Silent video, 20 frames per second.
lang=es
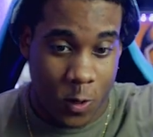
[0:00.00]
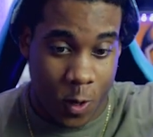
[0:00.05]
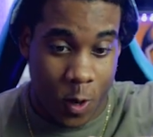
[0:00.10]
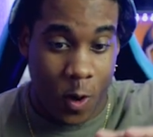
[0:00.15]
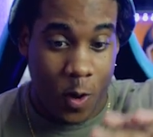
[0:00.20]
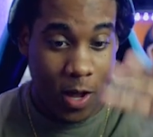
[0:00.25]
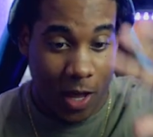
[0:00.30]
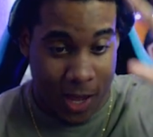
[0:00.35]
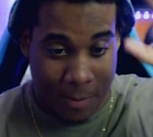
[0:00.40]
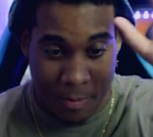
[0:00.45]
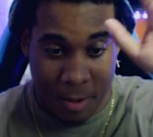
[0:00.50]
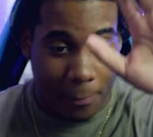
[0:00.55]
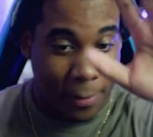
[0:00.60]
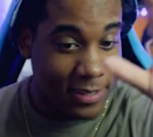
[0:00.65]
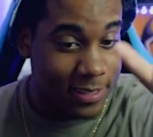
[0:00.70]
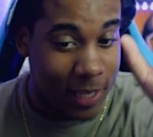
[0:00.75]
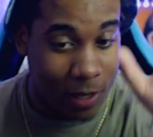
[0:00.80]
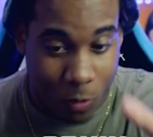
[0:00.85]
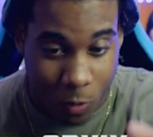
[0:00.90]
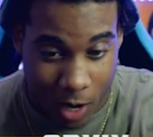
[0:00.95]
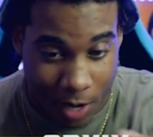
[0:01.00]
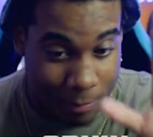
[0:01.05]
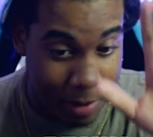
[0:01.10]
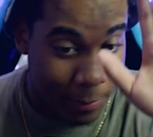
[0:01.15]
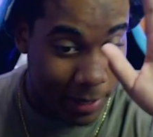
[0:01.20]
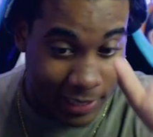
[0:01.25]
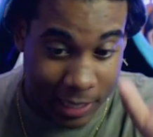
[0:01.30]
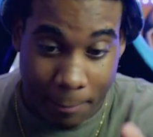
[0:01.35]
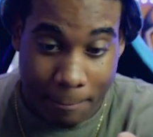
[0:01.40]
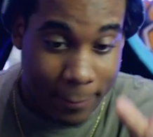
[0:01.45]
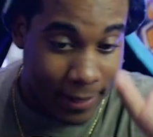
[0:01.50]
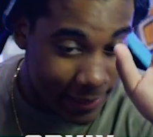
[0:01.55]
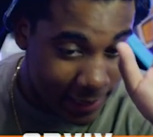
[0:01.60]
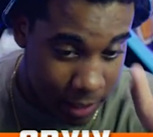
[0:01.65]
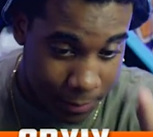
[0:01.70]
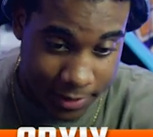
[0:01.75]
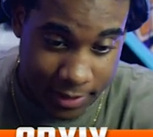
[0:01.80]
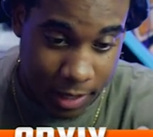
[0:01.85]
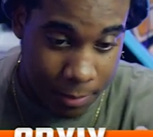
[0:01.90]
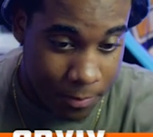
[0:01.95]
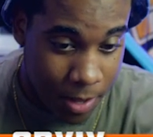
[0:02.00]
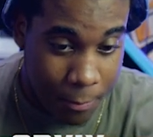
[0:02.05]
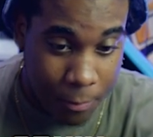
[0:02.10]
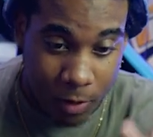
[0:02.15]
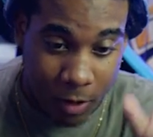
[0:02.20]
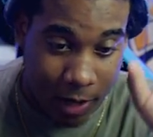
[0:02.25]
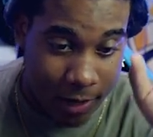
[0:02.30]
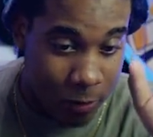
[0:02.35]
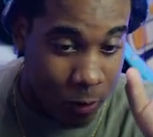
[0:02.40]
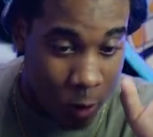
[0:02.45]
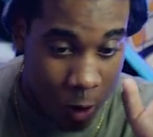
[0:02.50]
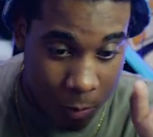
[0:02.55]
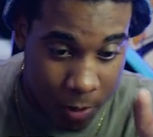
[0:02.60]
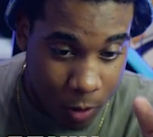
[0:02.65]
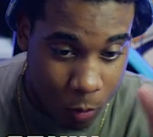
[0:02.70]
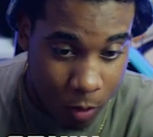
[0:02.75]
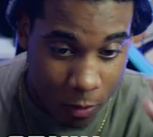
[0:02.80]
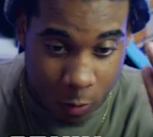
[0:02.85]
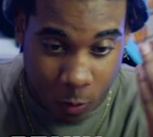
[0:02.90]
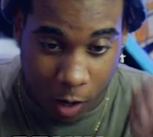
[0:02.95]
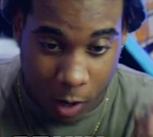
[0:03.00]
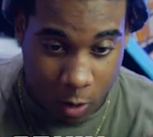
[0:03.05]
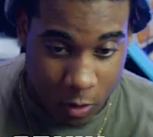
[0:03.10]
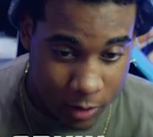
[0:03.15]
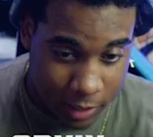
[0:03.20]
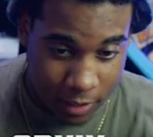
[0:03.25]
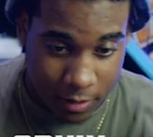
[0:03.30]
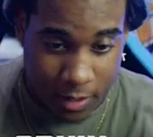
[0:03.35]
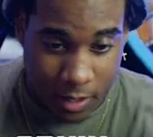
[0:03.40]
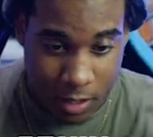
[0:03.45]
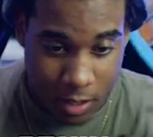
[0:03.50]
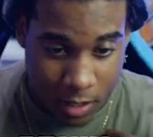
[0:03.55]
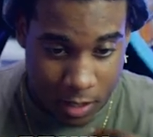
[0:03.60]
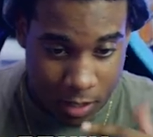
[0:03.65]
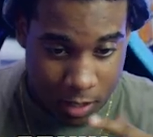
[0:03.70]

yo y me pasa igual. Me matan 20 veces también porque no lo vi cuando cayó detrás de él.